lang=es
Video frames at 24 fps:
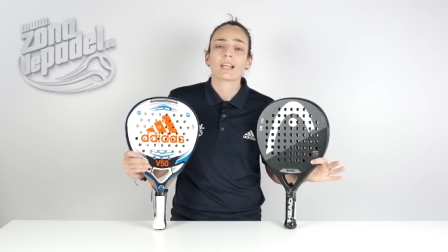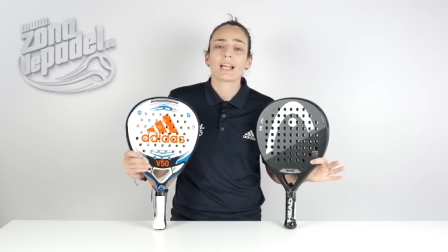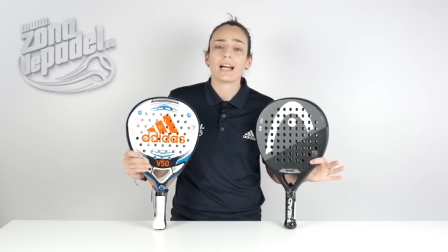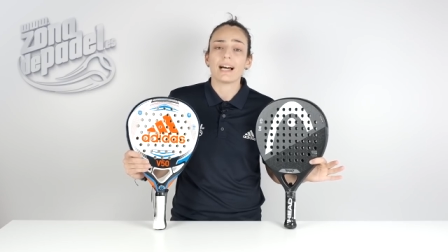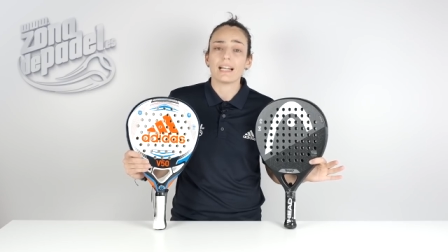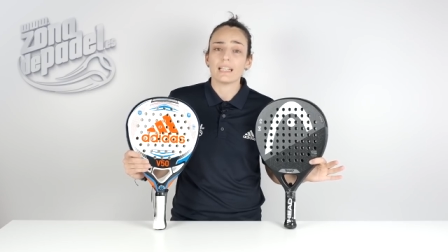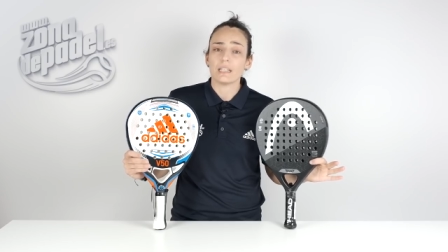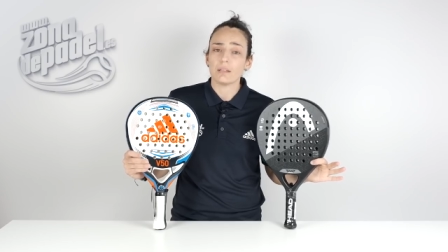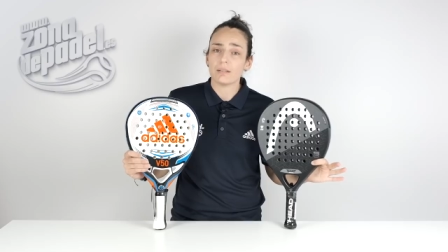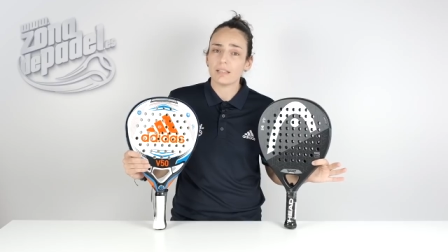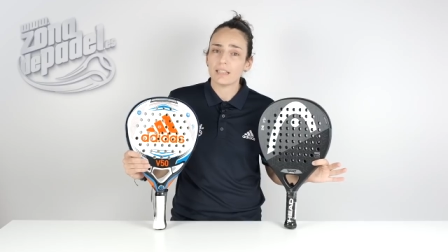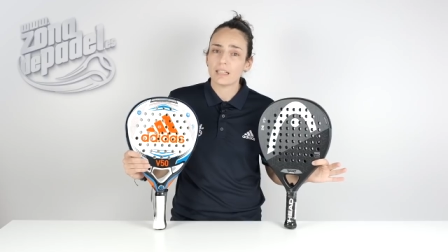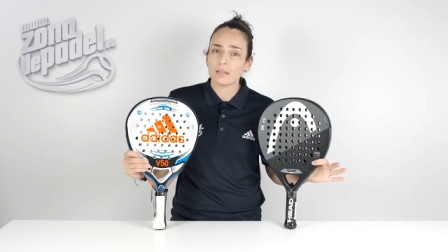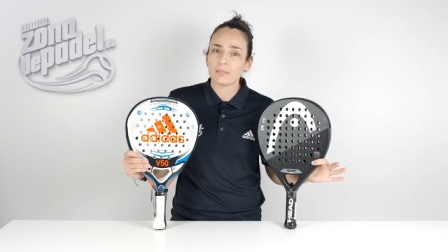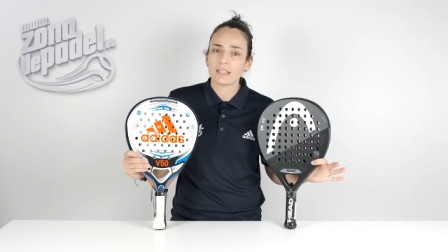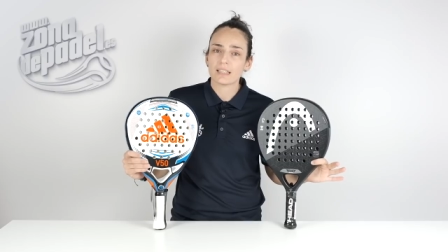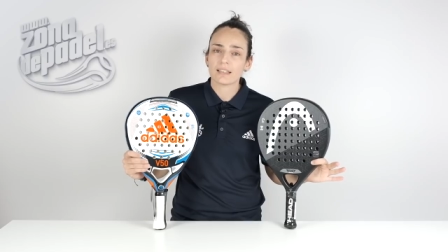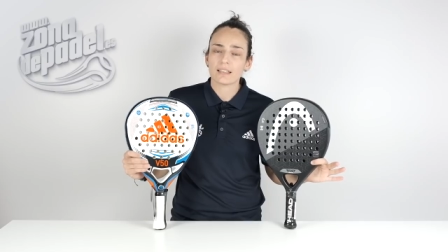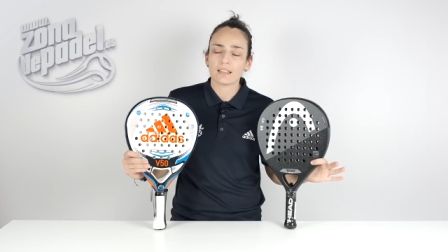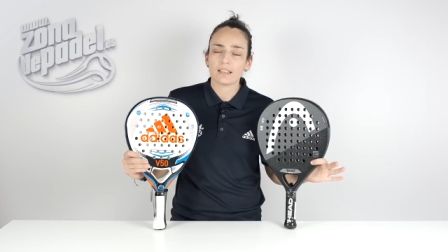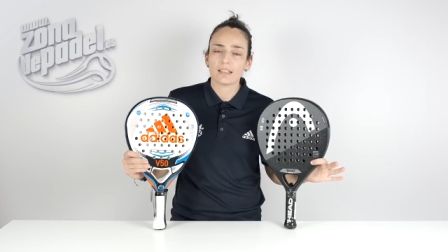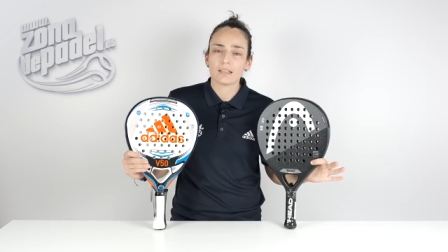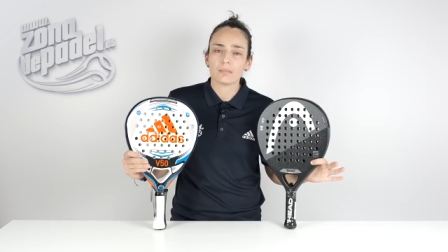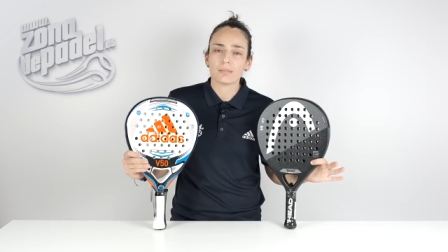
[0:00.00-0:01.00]
A nivel
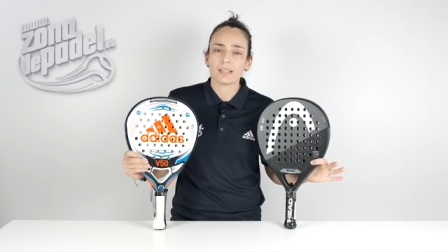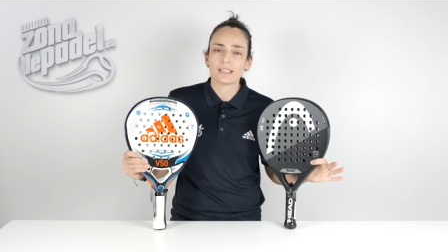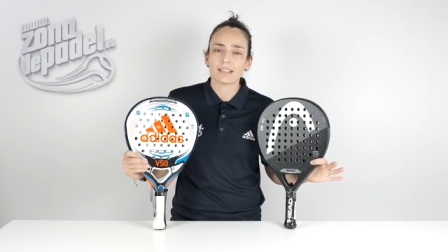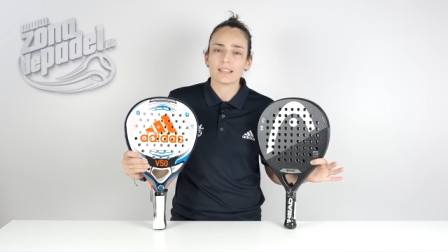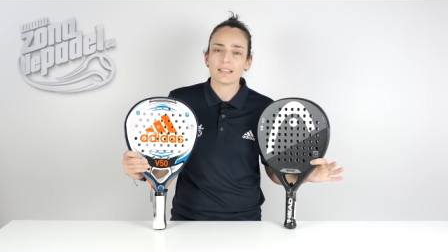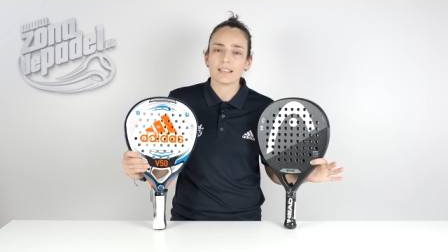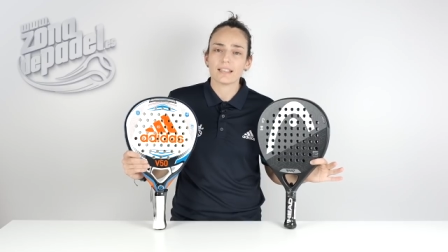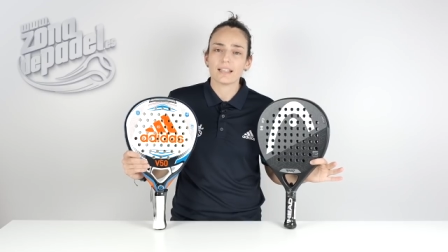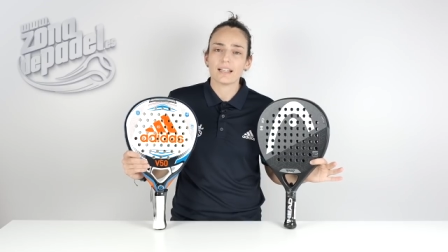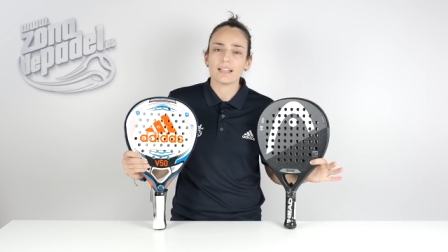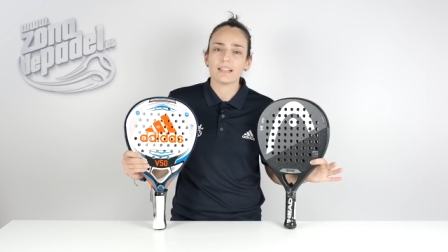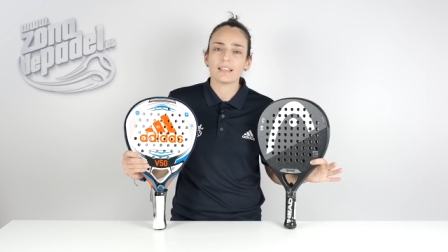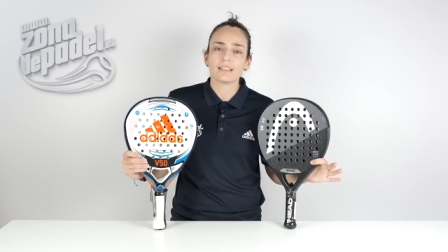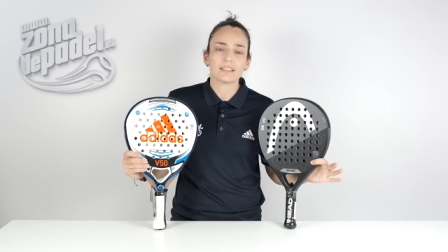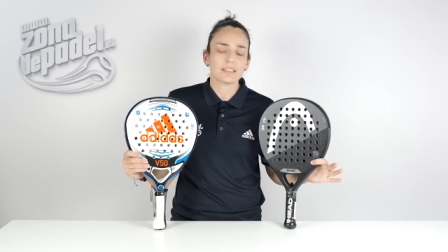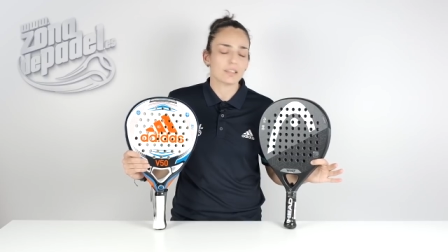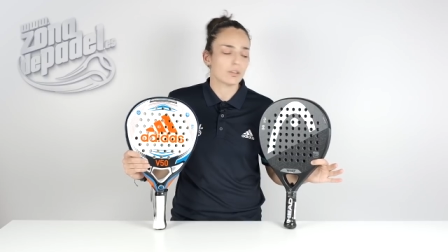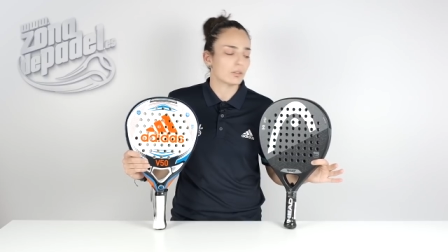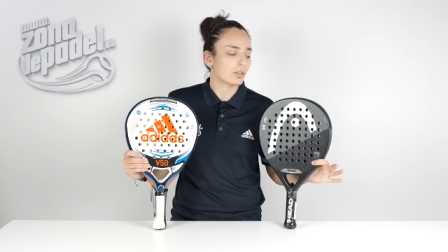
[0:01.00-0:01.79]
de, de, materiales se ha